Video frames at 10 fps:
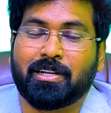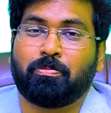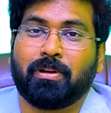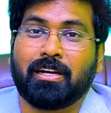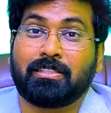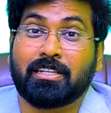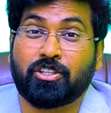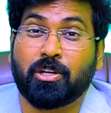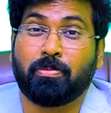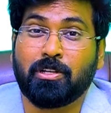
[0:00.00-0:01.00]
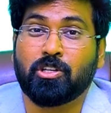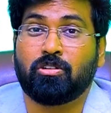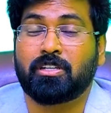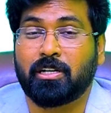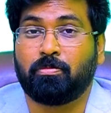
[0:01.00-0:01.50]
ట్రిపుల్ ఎయిట్ సిక్స్ ట్రిపుల్
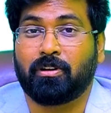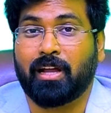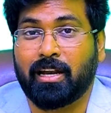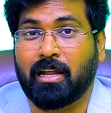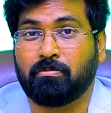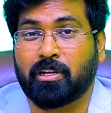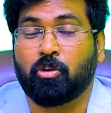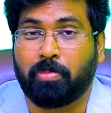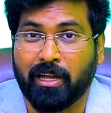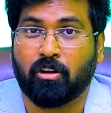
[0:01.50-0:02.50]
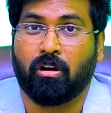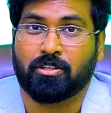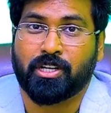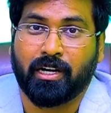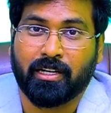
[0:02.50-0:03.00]
జీరో ట్రిపుల్ నైన్ నెంబర్కి ఇప్పుడే కాల్
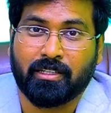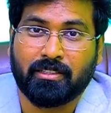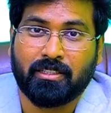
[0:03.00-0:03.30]
చేయండి